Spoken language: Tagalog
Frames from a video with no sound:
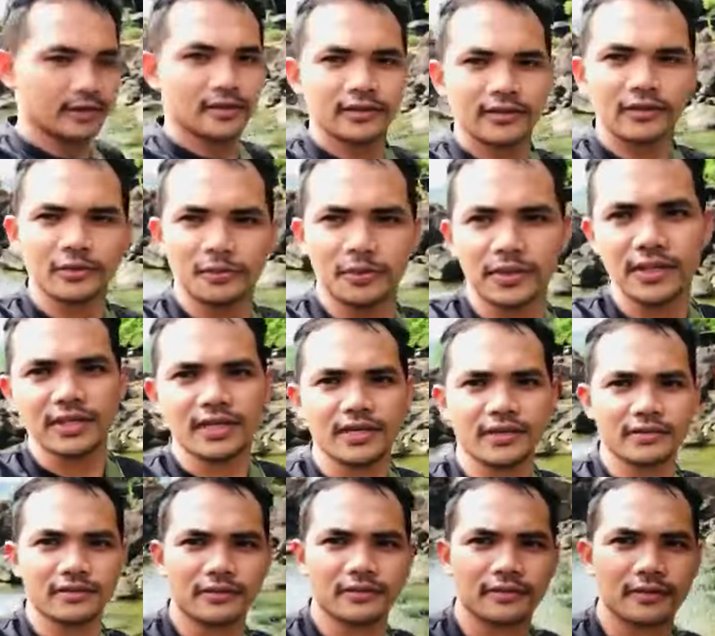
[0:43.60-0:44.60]
So ano guys.
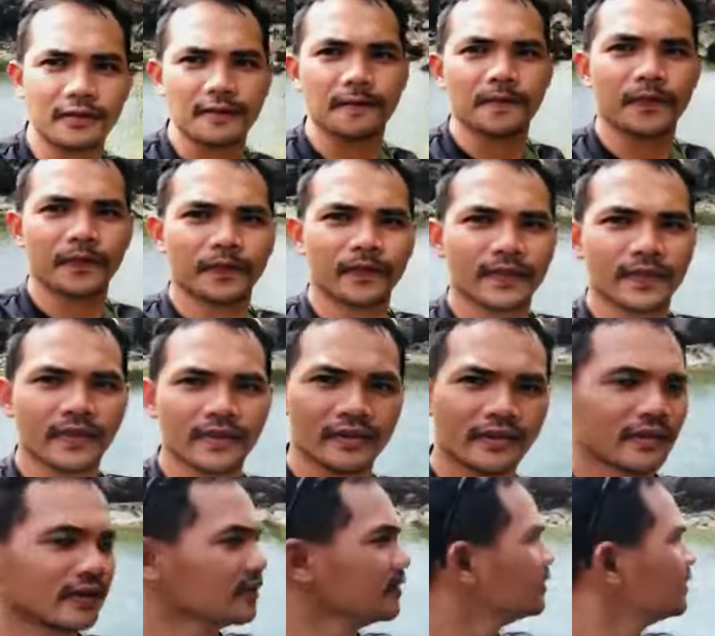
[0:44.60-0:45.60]

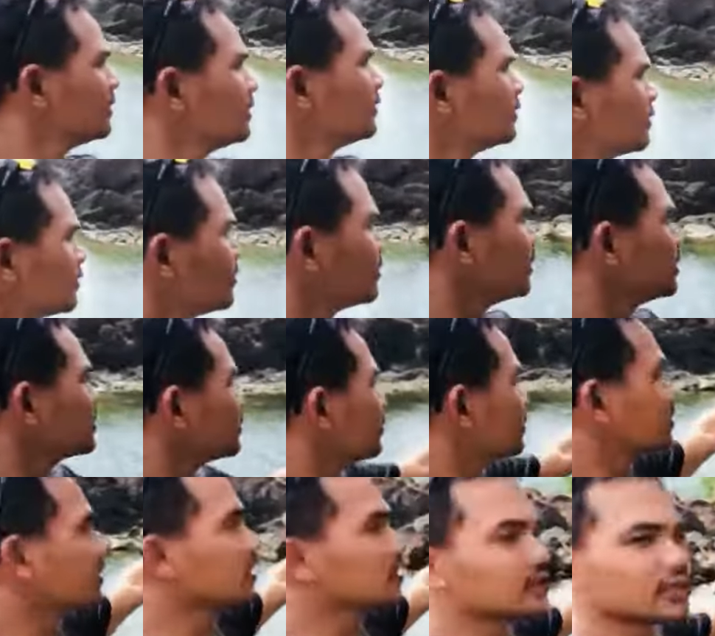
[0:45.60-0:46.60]
So guys, so,
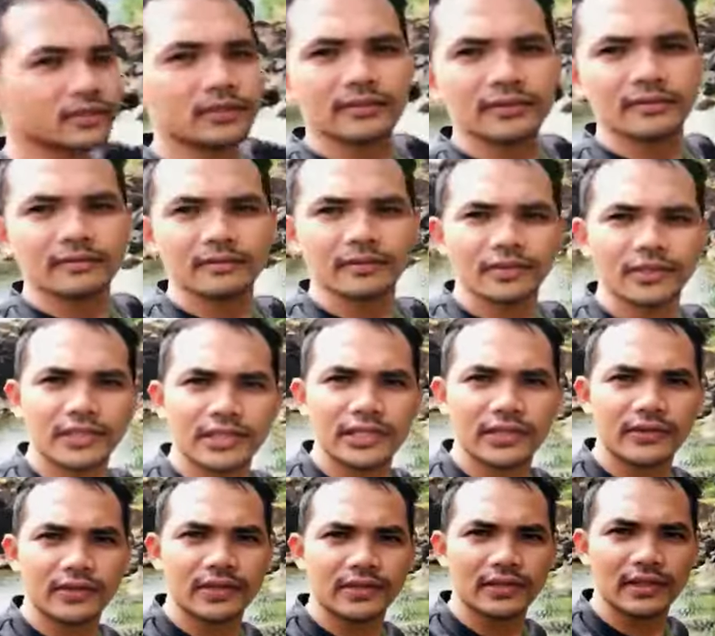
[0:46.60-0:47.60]
sa ato. Ano yung
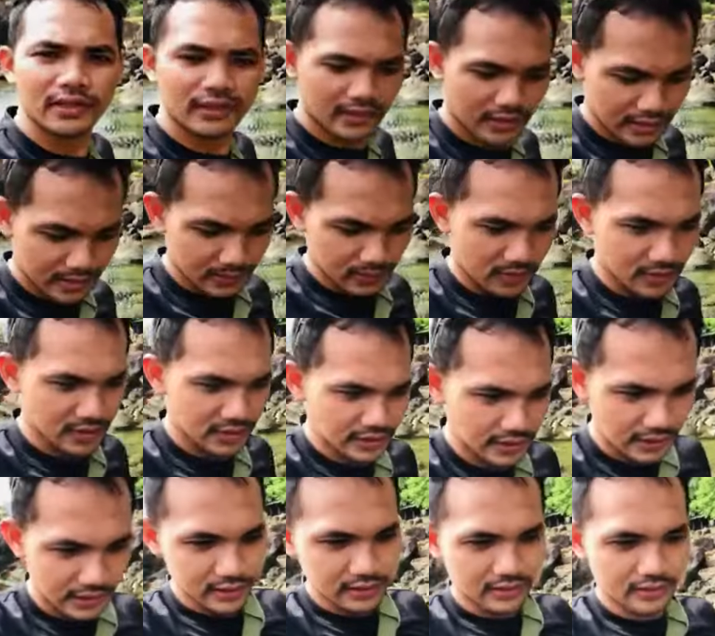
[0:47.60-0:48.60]
nag-entertain sa mga
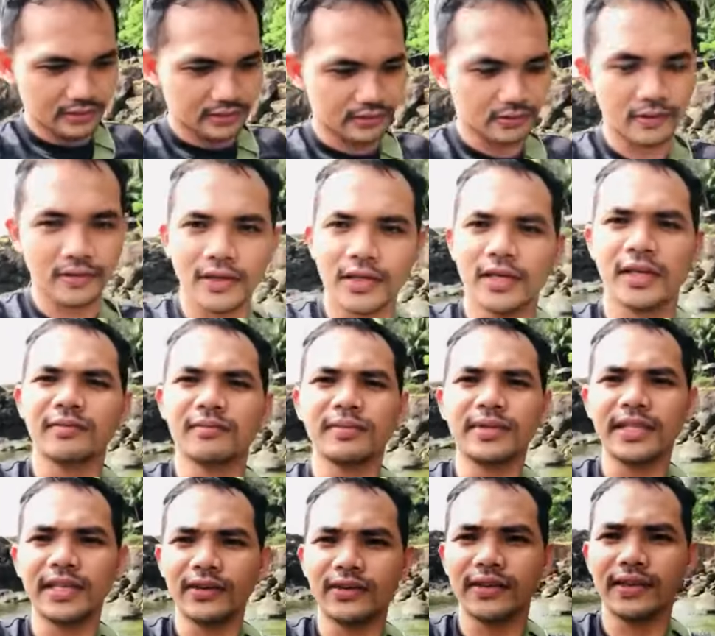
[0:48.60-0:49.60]
ganina. So,
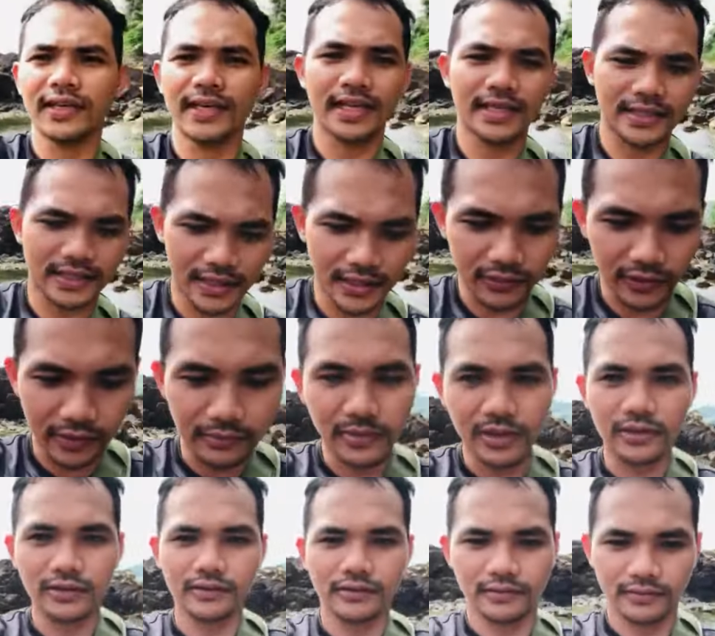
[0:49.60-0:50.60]
ningaw dre guys, kay kuan
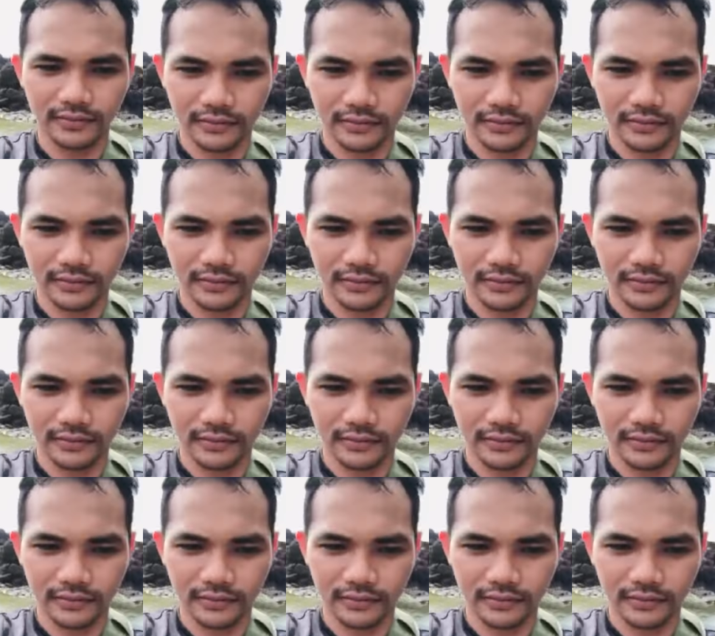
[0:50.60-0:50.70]
manggod.